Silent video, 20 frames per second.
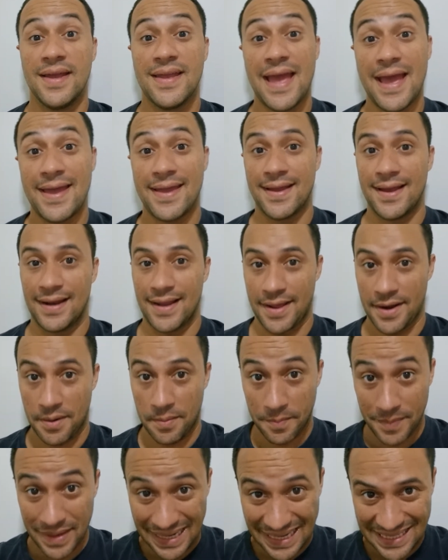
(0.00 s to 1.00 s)
E aí,
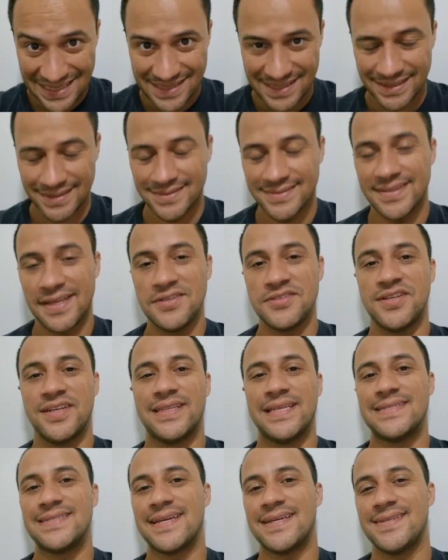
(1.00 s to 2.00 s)
galera, beleza? Tenho
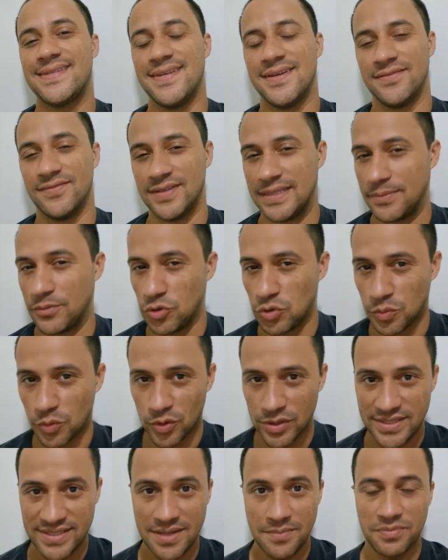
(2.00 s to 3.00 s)
certeza que sim, a vida é muito
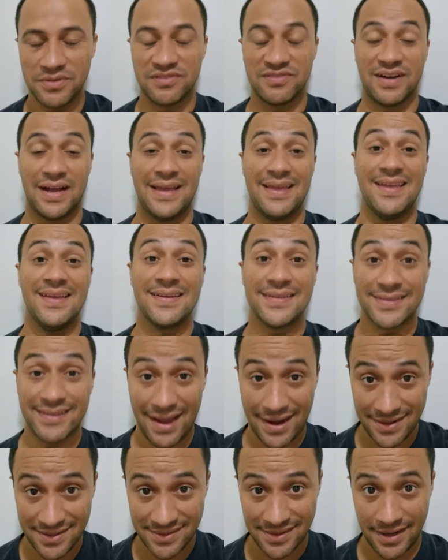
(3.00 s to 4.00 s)
boa e sempre vai
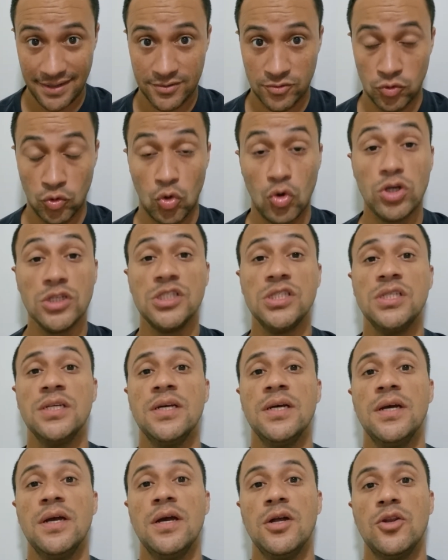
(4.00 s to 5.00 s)
dar certo. Hoje,
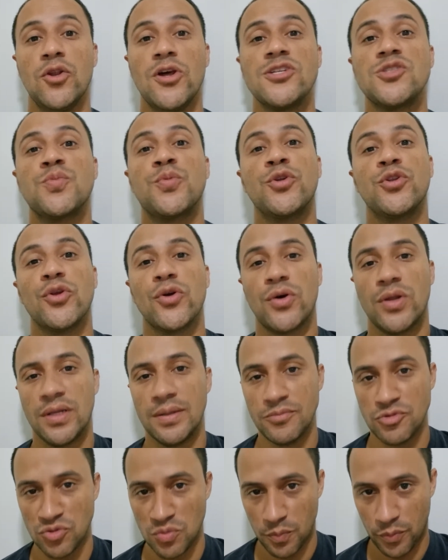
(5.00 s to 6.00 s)
nós
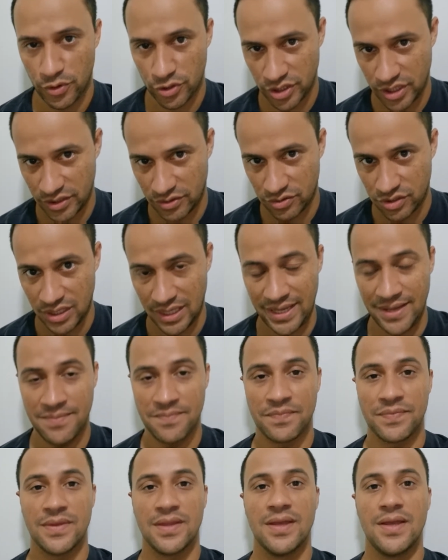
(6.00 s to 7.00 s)
protocolamos um projeto de lei
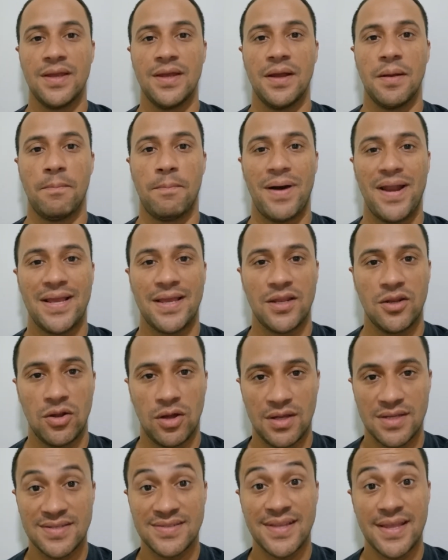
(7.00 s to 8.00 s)
para que
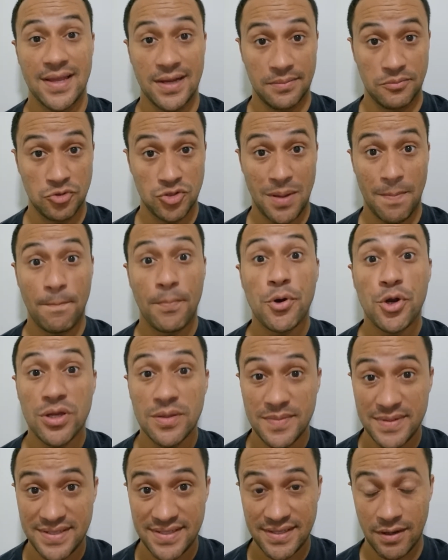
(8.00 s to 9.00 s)
nós tenhamos a
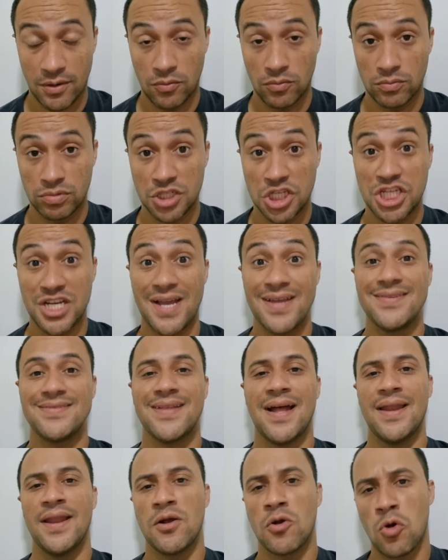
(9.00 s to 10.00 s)
proibição que já
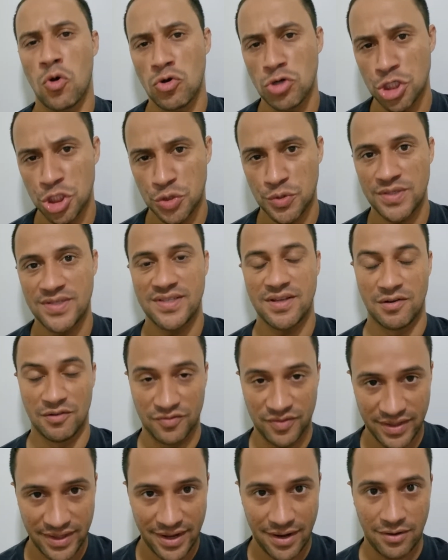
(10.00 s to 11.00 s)
está na Constituição
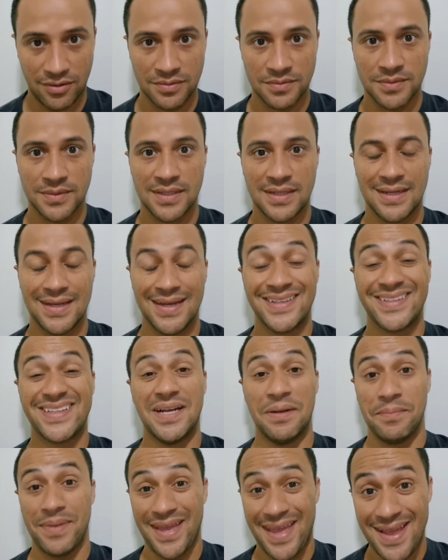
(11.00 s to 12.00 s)
Federal,
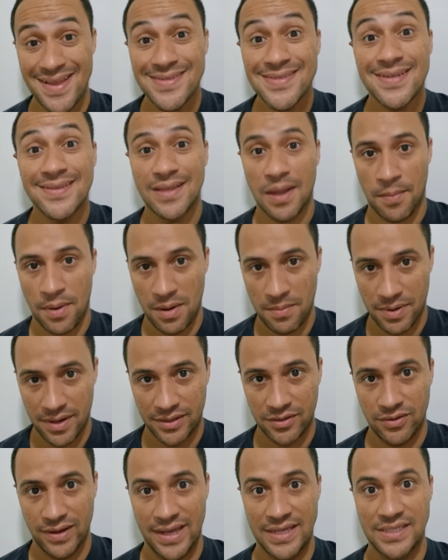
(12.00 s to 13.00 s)
também em Santa
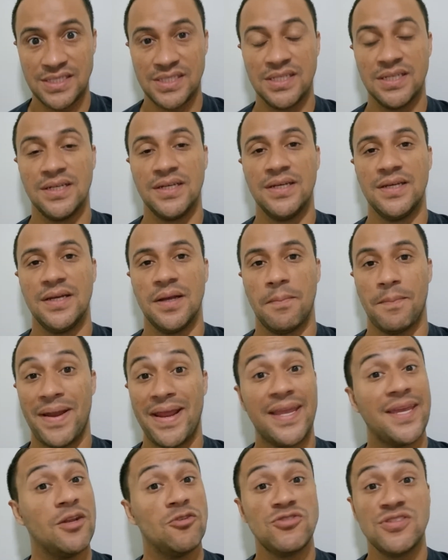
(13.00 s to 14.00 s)
Bárbara do Oeste,
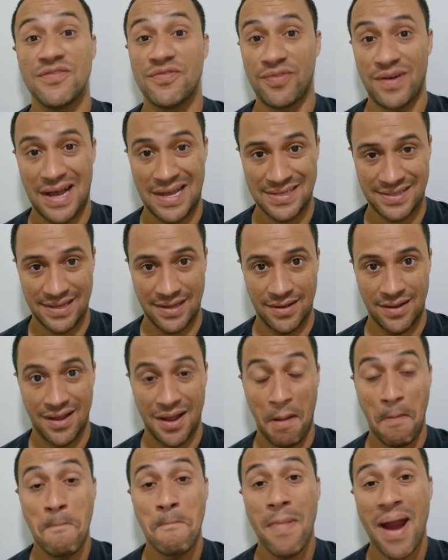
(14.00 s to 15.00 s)
para que não se faça
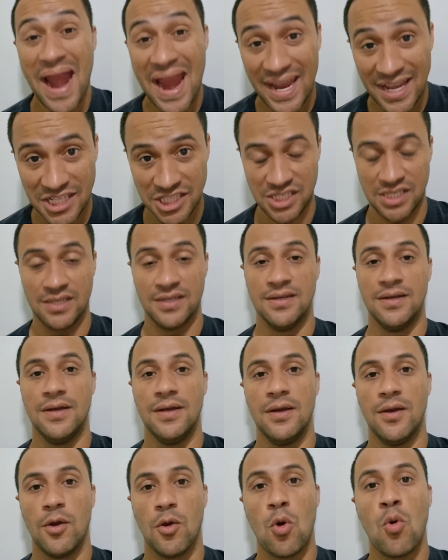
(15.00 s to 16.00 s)
marketing
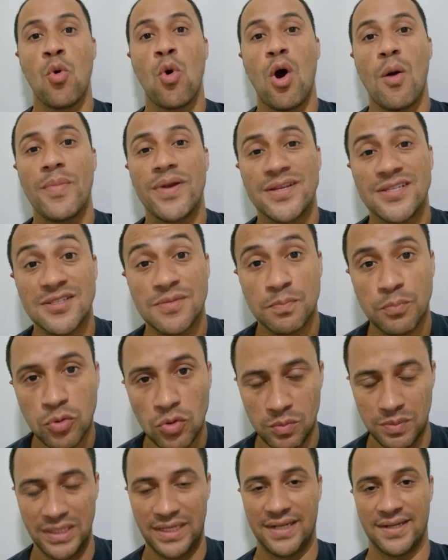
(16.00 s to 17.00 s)
com obras
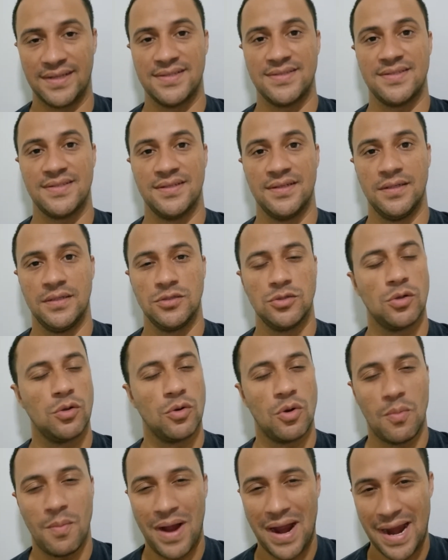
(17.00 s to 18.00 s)
públicas,
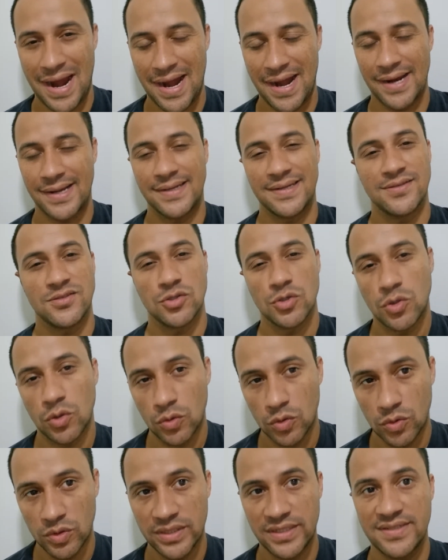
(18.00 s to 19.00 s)
logomarcas,
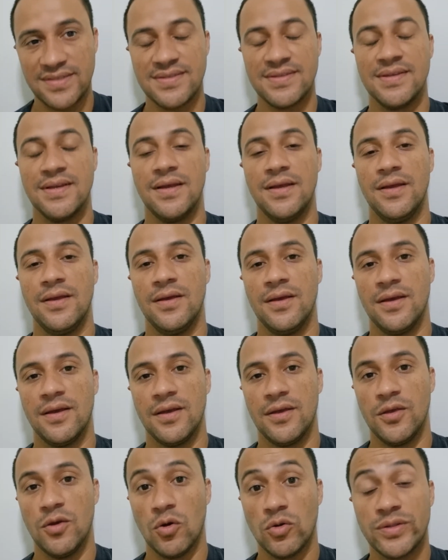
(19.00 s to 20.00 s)
cores
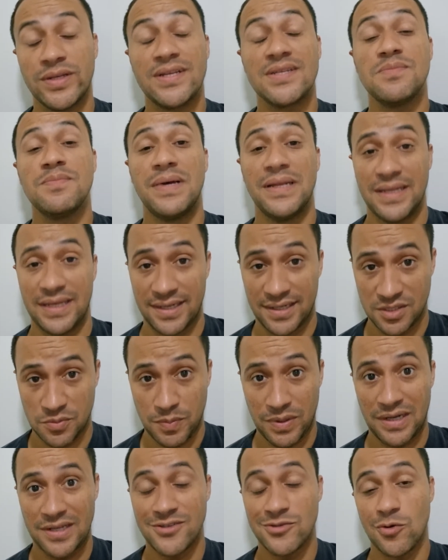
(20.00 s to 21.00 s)
e outras maneiras
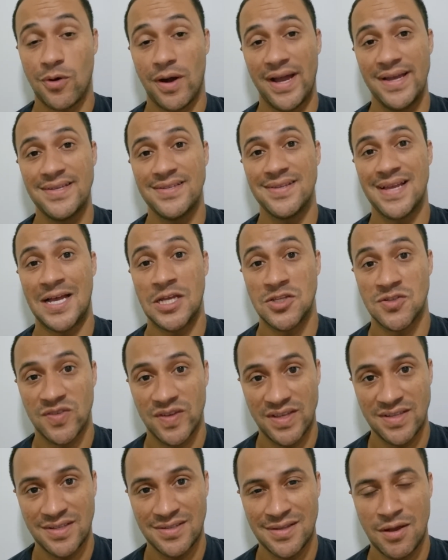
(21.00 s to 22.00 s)
pelas quais às
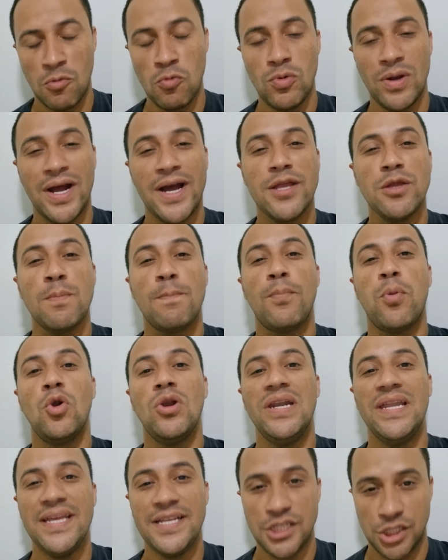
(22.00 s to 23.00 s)
vezes há um ganho
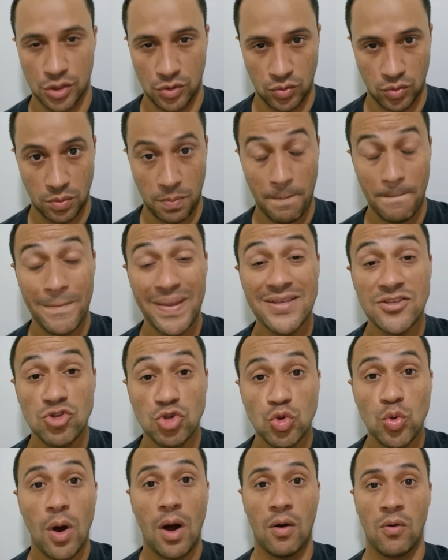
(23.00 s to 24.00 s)
político
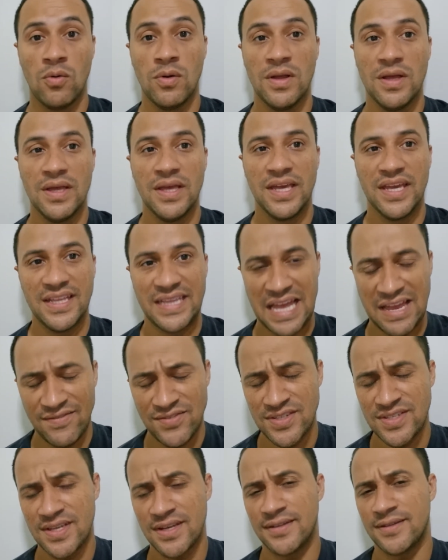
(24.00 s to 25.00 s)
pessoal e
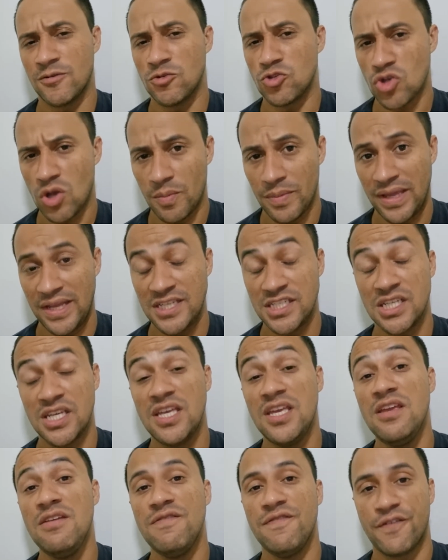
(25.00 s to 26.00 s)
deve ser tão somente
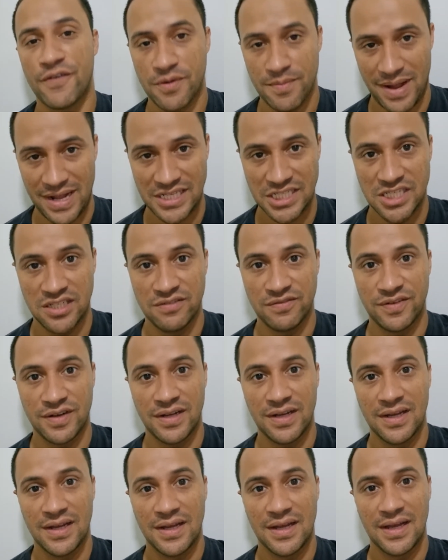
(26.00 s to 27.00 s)

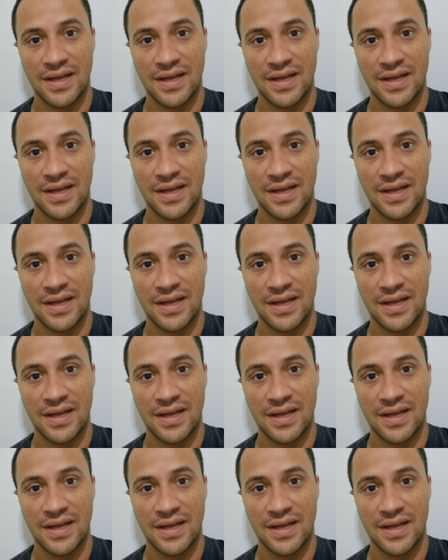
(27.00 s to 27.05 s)
informativa